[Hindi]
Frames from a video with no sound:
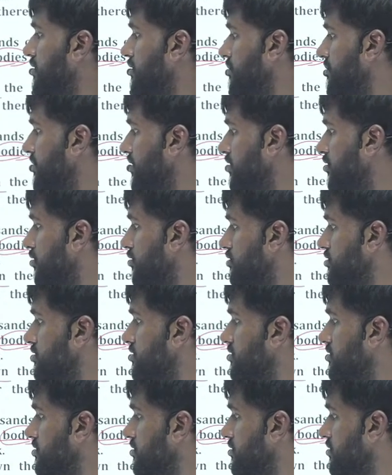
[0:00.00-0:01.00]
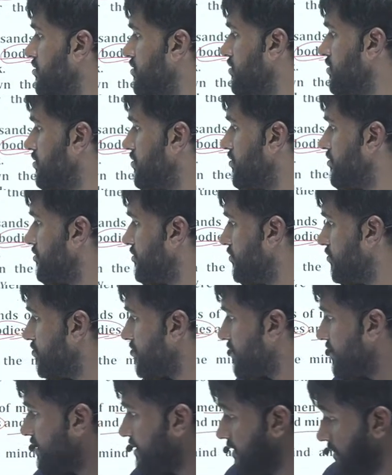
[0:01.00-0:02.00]
बिकॉज फोर
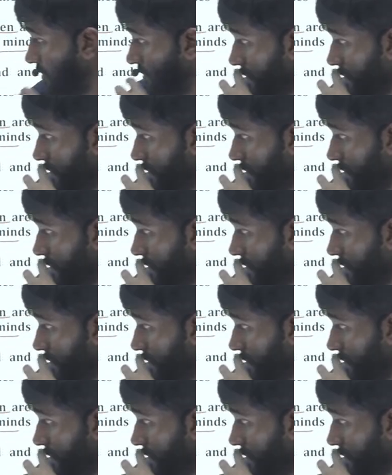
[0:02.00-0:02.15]
क्या है